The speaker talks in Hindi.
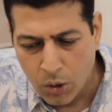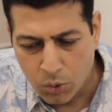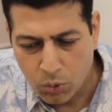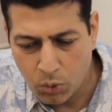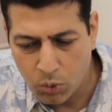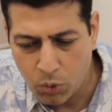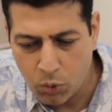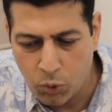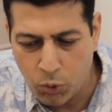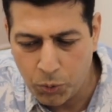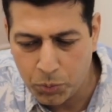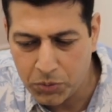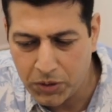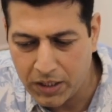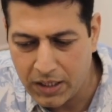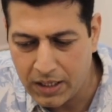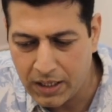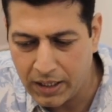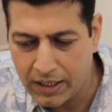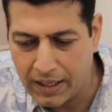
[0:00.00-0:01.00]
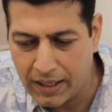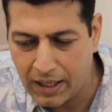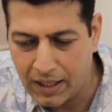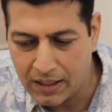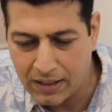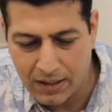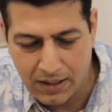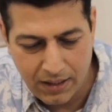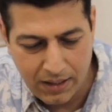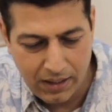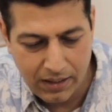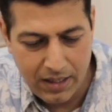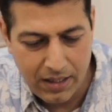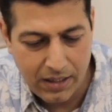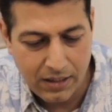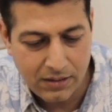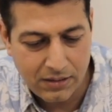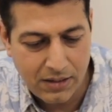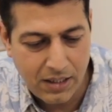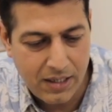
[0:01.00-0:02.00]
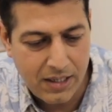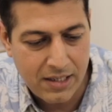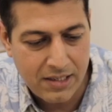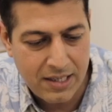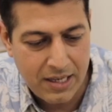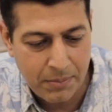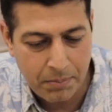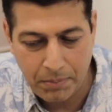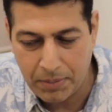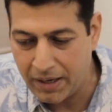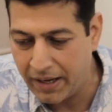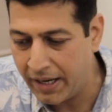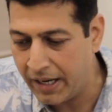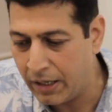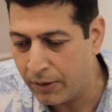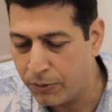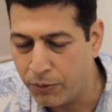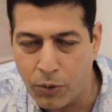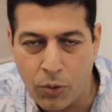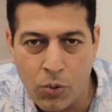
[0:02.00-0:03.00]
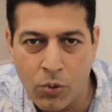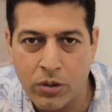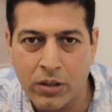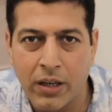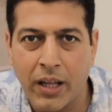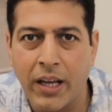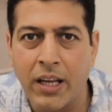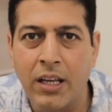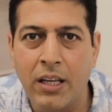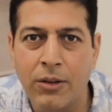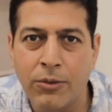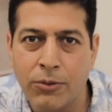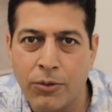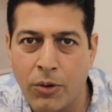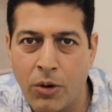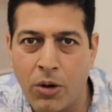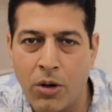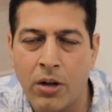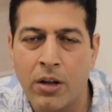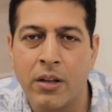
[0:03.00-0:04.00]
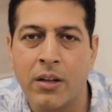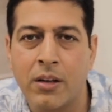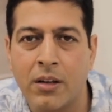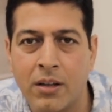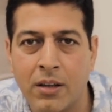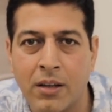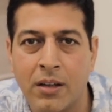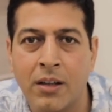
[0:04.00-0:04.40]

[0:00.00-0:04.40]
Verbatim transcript: तो लोग खूब तरीका निकालते हैं कि किस तरीके से एक प्लेट फोक नाइफ और